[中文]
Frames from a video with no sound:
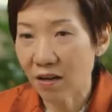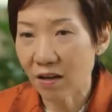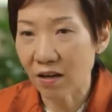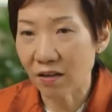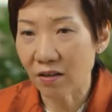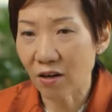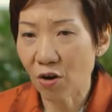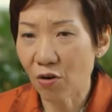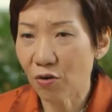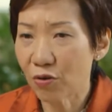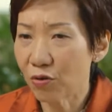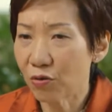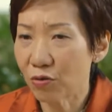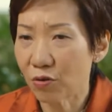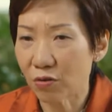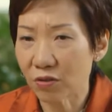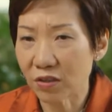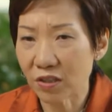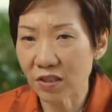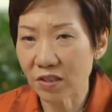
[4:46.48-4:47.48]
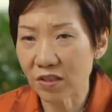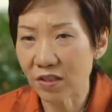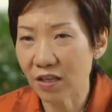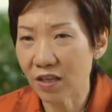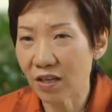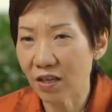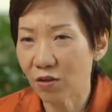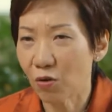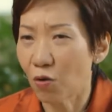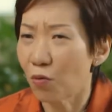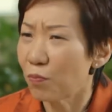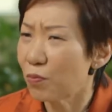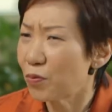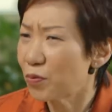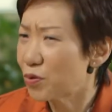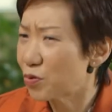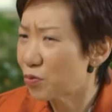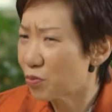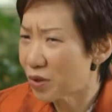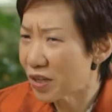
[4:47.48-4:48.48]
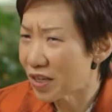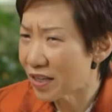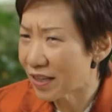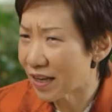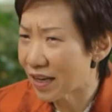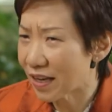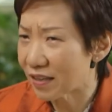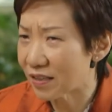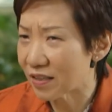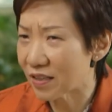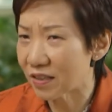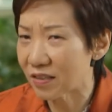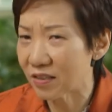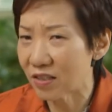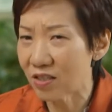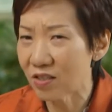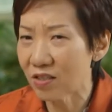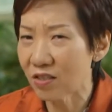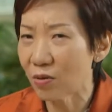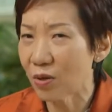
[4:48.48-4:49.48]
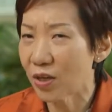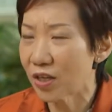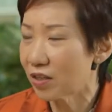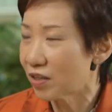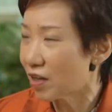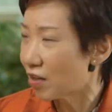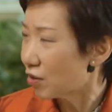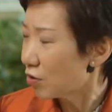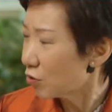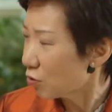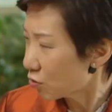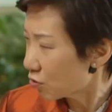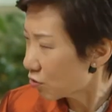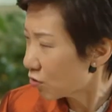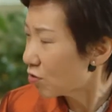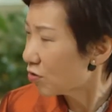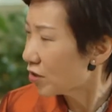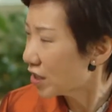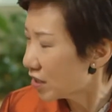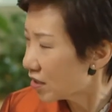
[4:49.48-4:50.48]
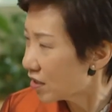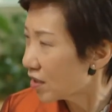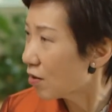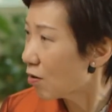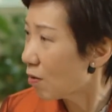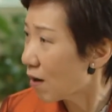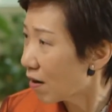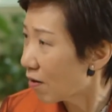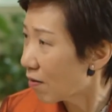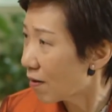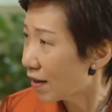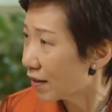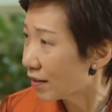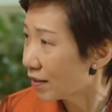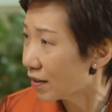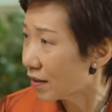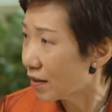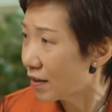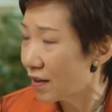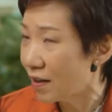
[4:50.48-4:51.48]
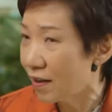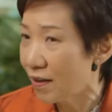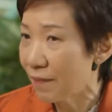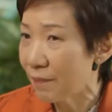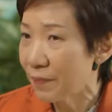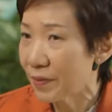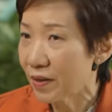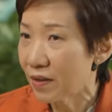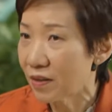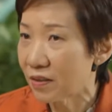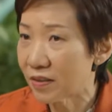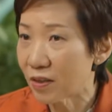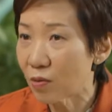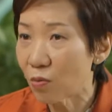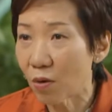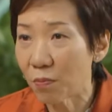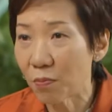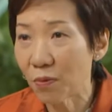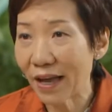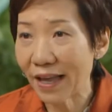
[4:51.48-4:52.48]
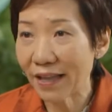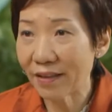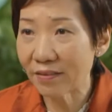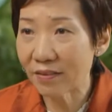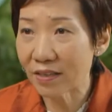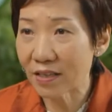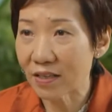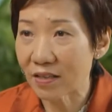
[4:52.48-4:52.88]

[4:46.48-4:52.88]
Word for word: 呃，然后又有这些恐怖主义啦，这样其实会搞到有时候人心惶惶的，生活不安